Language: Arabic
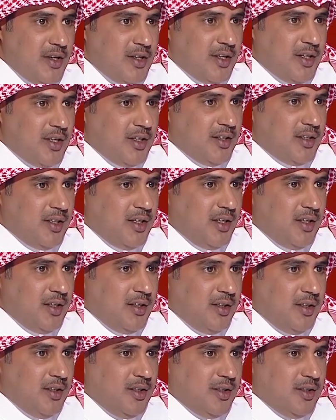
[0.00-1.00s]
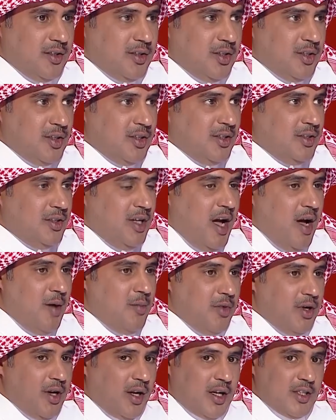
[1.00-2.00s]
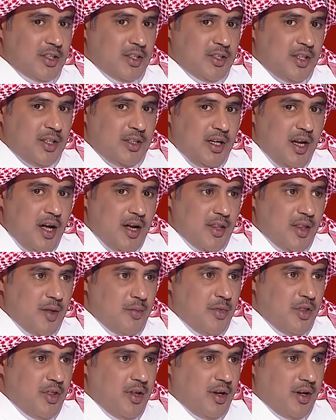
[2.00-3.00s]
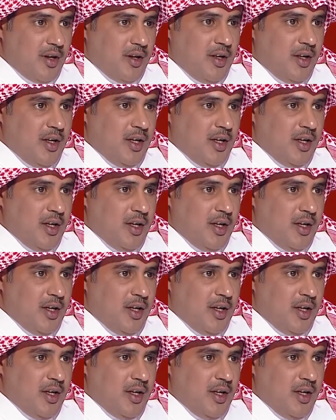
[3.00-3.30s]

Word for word: انك انت تعامل قصيده العرضه مثل